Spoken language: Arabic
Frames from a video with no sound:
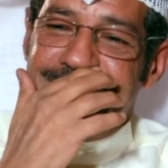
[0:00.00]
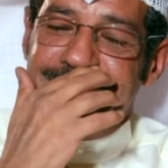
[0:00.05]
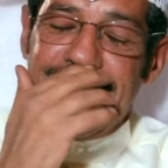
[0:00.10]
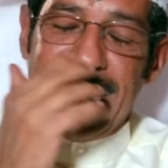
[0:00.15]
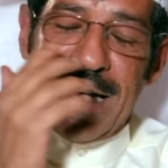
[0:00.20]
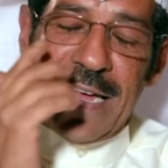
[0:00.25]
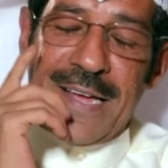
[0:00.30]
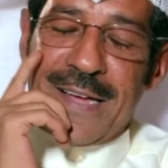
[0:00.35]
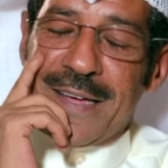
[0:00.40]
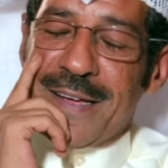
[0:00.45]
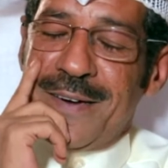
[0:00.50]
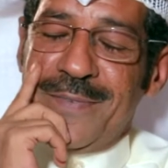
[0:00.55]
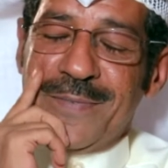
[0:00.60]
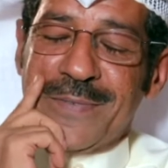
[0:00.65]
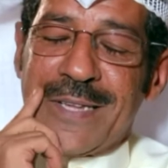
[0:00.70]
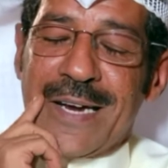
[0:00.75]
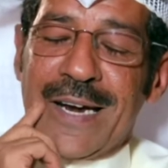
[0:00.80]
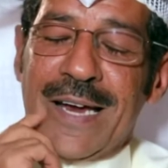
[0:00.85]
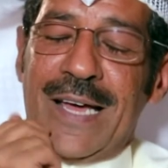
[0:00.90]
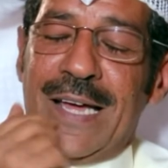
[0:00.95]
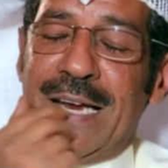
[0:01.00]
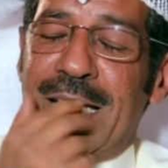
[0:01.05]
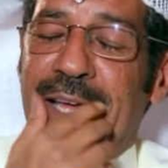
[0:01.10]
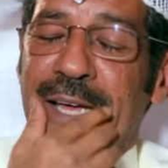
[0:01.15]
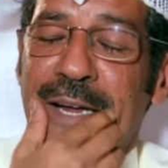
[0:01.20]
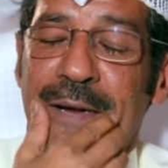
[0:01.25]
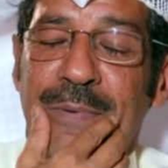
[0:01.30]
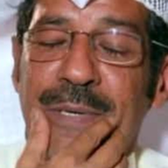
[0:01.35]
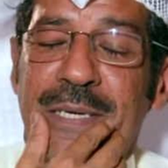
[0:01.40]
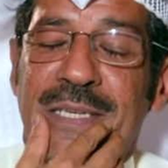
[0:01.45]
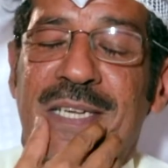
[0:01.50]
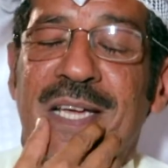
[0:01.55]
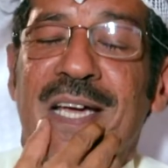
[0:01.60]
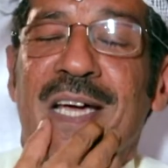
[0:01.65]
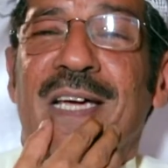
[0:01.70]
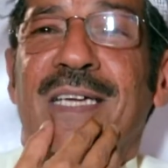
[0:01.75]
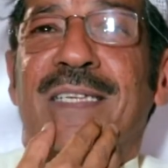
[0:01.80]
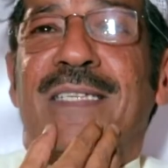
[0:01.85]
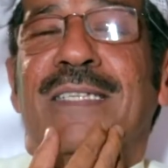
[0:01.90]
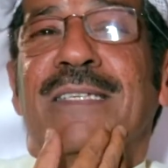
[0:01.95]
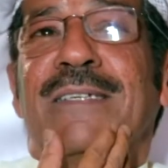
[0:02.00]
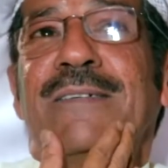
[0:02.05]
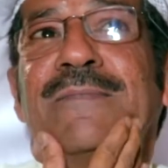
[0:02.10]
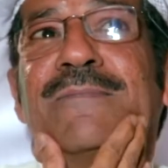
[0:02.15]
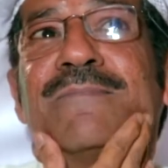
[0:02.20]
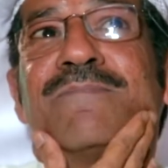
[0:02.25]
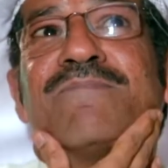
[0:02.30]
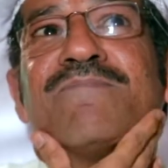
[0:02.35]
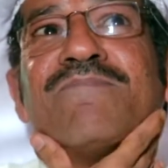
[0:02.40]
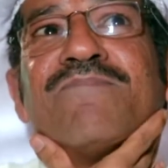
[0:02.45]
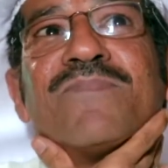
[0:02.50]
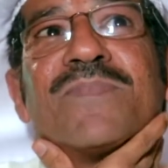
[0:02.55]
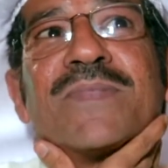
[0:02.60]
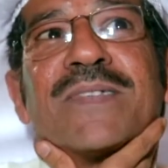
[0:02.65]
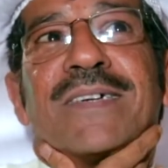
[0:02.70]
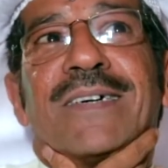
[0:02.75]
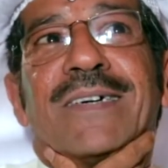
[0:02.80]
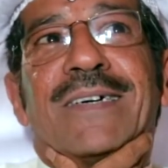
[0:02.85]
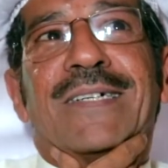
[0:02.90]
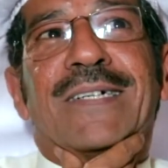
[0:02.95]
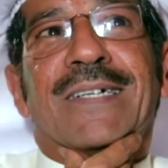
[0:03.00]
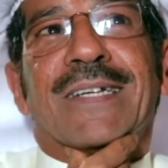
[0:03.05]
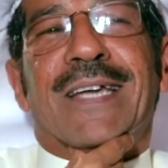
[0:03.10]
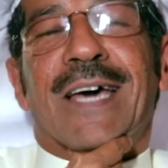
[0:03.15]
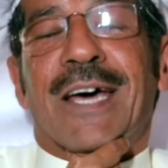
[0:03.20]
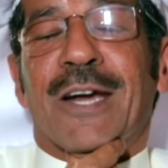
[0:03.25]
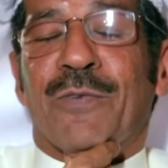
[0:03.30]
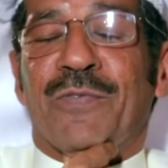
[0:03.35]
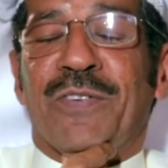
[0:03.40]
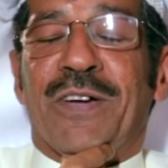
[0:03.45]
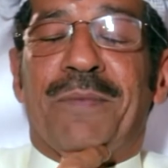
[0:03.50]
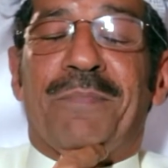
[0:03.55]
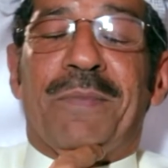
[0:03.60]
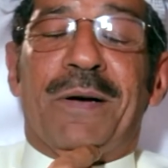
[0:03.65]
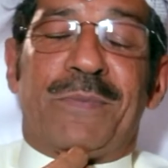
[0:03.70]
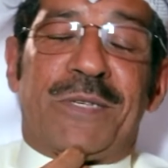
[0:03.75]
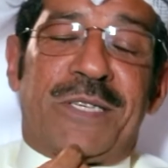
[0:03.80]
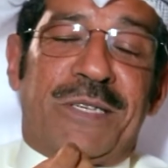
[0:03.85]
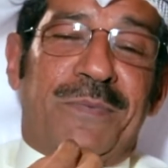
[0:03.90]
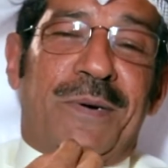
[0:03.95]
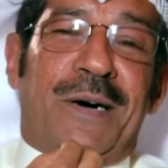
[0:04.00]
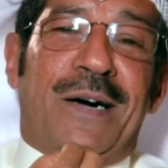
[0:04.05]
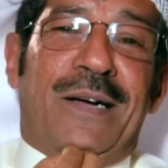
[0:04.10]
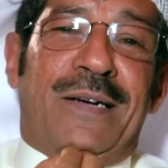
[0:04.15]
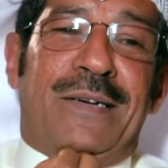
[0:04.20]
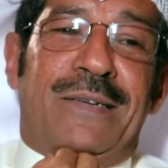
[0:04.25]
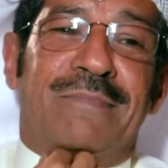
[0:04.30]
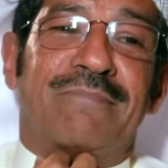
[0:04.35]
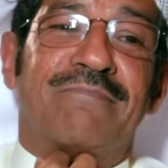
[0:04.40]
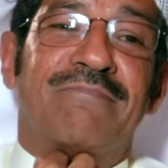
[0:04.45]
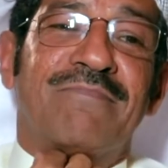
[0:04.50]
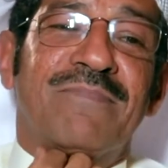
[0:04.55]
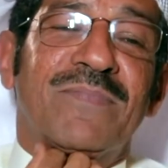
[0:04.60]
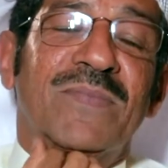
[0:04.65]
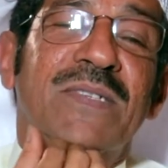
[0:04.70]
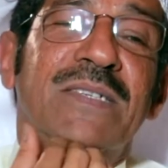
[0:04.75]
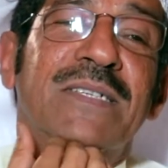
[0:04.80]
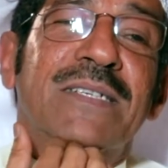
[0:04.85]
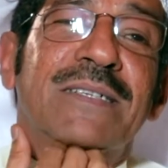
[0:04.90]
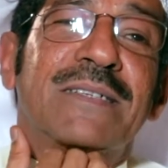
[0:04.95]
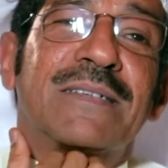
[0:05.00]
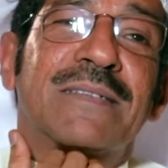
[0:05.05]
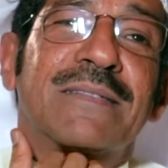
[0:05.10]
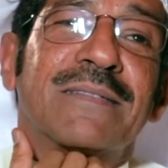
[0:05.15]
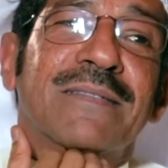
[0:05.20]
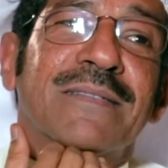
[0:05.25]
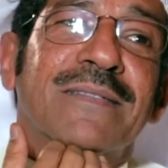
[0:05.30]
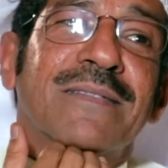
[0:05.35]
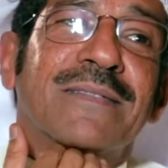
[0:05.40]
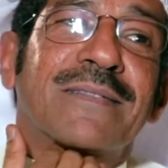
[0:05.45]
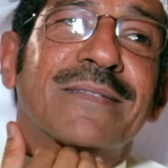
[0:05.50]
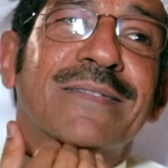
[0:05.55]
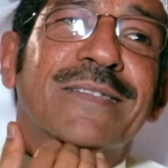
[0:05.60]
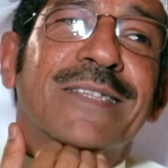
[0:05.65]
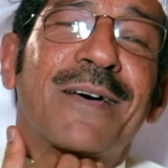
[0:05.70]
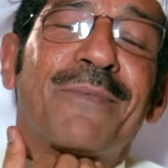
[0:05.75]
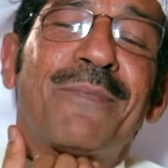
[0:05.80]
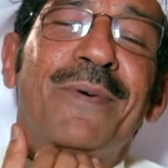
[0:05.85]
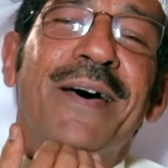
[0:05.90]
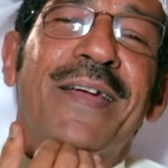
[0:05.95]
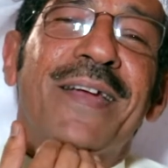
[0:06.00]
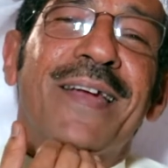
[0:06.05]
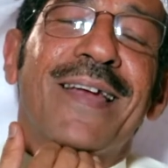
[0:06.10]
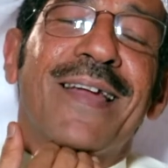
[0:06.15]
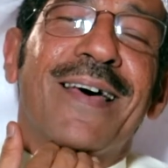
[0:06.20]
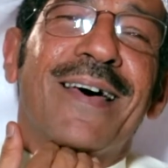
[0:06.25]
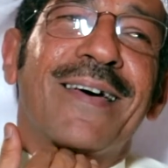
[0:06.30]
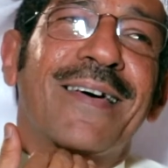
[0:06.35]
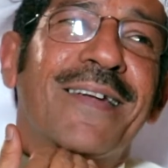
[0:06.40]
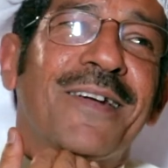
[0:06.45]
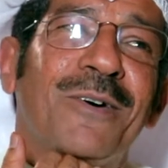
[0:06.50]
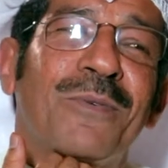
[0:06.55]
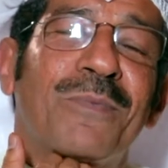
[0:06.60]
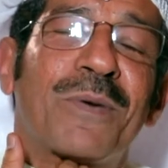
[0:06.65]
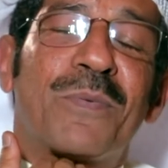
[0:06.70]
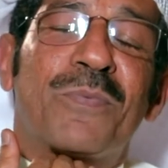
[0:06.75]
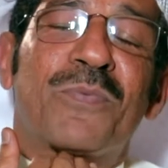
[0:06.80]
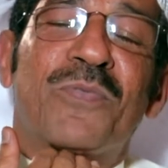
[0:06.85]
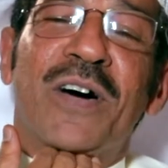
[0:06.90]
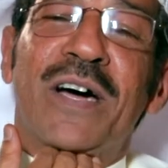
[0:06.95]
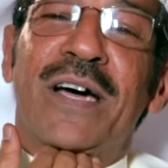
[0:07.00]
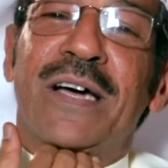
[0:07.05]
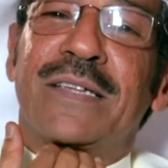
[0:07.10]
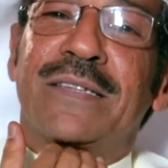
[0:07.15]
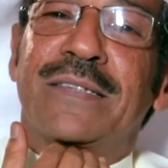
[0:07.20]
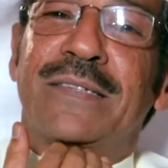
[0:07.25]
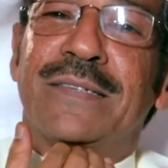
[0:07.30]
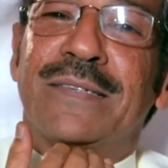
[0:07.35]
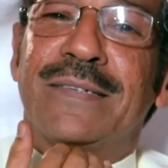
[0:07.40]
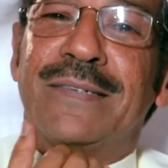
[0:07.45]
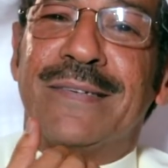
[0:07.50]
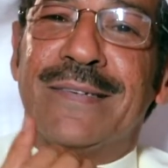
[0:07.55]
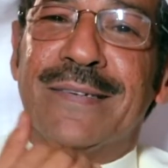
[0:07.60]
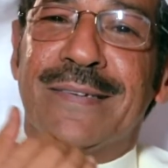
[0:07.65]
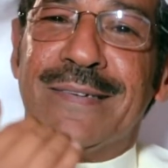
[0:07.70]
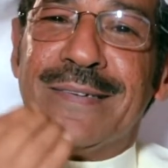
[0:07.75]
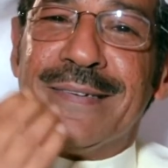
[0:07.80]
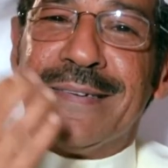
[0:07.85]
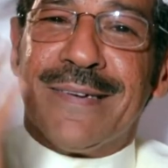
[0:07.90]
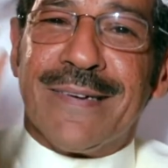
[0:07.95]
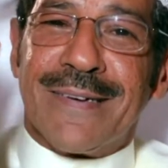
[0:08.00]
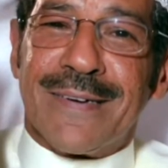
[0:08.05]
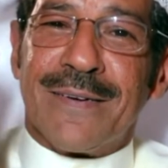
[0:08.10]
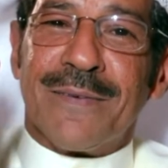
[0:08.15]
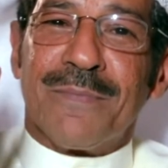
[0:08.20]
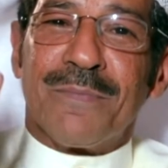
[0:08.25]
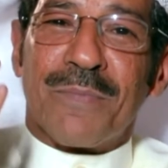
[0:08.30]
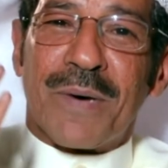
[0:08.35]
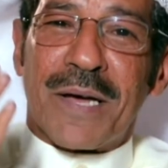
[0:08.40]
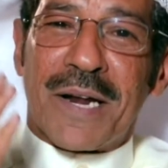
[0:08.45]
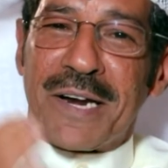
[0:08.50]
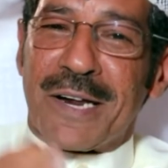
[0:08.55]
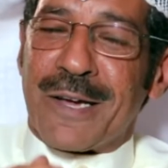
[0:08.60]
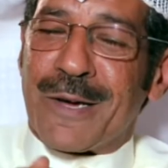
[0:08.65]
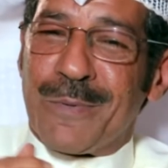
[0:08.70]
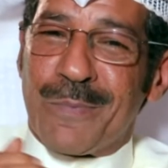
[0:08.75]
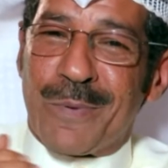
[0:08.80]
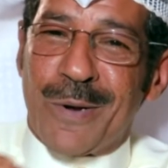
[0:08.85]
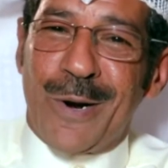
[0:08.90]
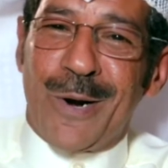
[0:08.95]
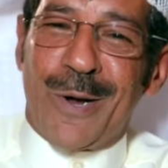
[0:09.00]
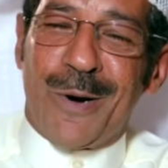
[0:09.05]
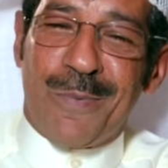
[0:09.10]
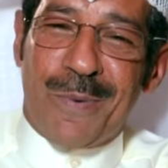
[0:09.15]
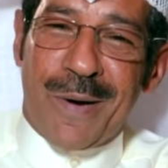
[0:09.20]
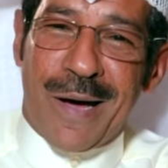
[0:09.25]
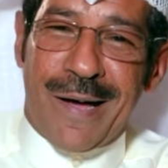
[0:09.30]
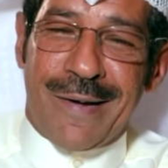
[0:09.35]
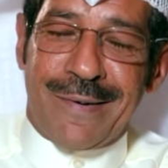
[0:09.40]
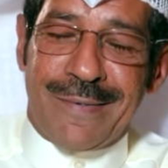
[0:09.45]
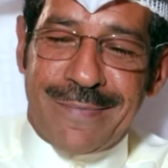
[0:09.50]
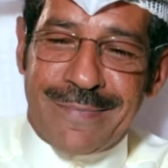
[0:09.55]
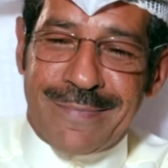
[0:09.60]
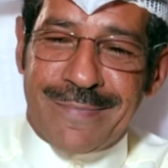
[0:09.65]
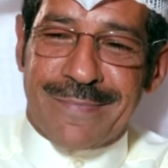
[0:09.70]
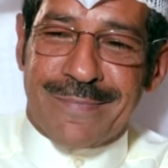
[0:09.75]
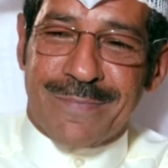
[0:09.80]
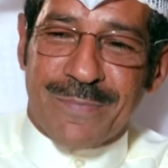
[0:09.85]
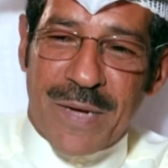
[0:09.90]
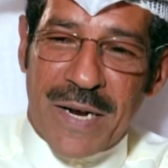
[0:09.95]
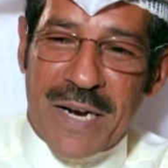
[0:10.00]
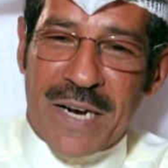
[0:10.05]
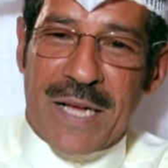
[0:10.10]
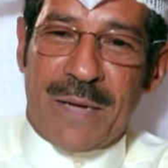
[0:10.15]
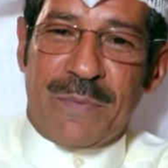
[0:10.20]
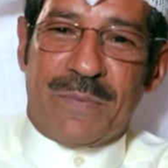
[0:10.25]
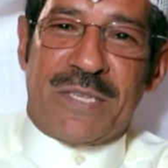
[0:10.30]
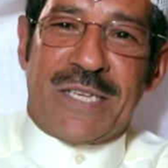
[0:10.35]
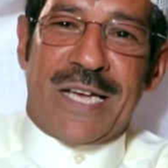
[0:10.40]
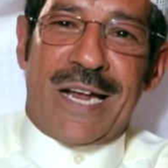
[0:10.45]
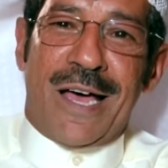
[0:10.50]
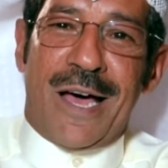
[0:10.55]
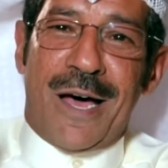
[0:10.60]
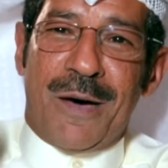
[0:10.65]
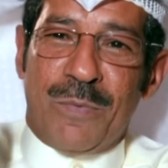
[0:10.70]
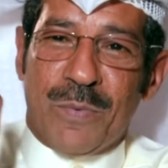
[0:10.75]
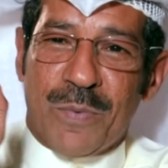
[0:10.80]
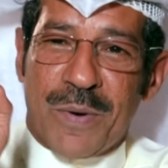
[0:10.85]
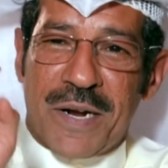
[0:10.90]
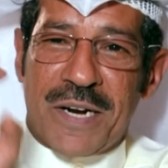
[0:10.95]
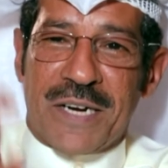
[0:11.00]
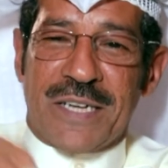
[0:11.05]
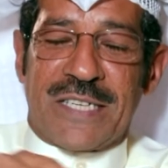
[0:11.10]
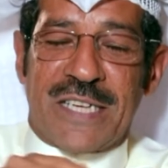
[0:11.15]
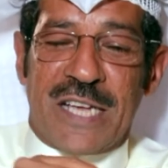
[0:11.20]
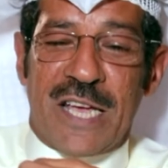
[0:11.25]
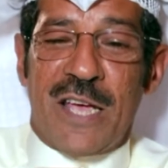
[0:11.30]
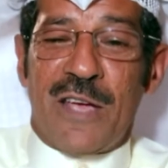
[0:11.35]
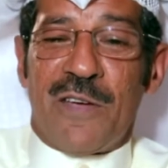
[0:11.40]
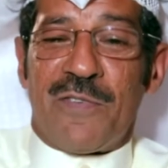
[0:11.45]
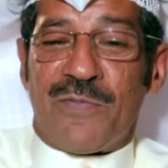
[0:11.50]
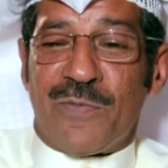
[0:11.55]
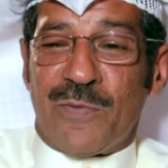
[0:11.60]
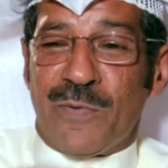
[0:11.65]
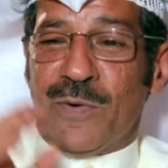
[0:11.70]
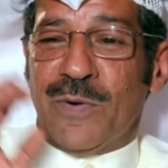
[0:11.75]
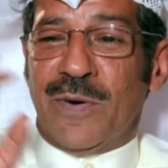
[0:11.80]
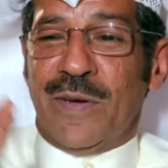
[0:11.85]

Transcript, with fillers: الله رحمة الله عليه ربيع سعد كانوا في حمام السباحة طبعا الله يرحمه أبو فهد مغرقهم كلهم كان مغرق عبد السلام ومغرق سيف و...